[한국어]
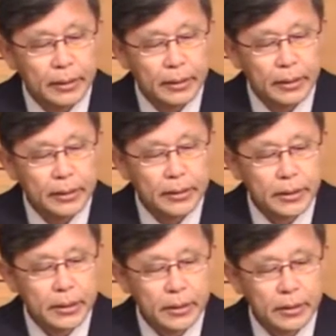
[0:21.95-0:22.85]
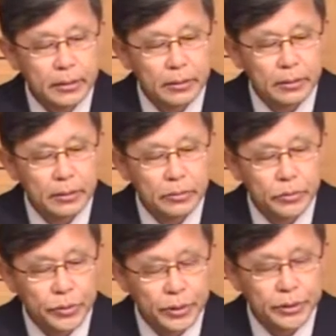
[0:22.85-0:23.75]
일찍
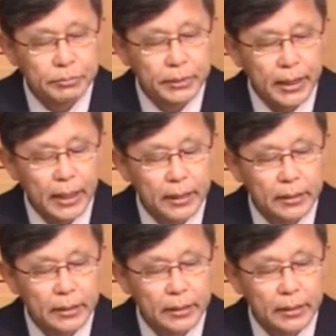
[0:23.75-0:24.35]
죽었습니다.